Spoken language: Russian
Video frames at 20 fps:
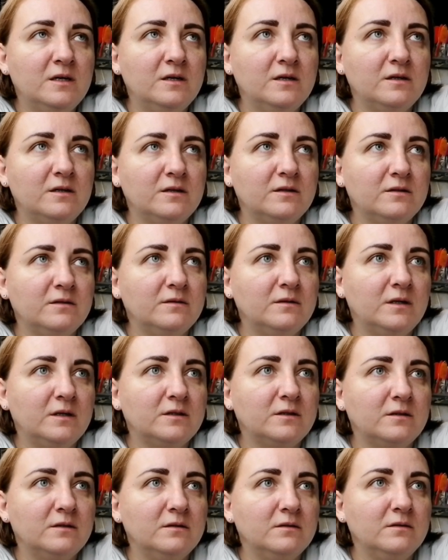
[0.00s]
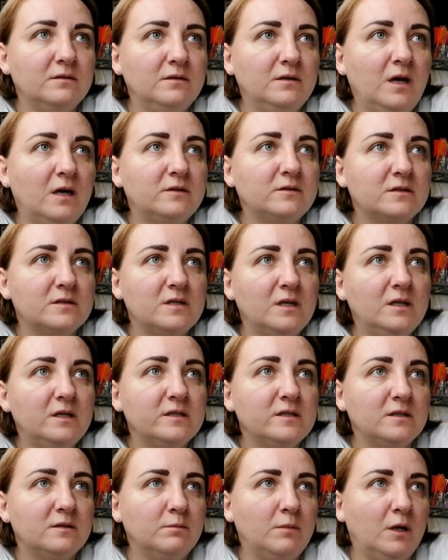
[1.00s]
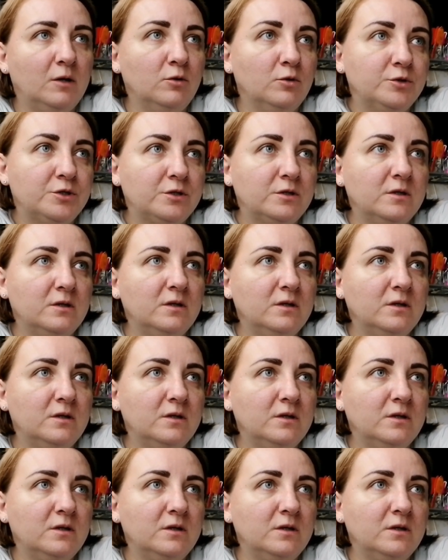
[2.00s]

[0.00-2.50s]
э, я отказалась от молочки.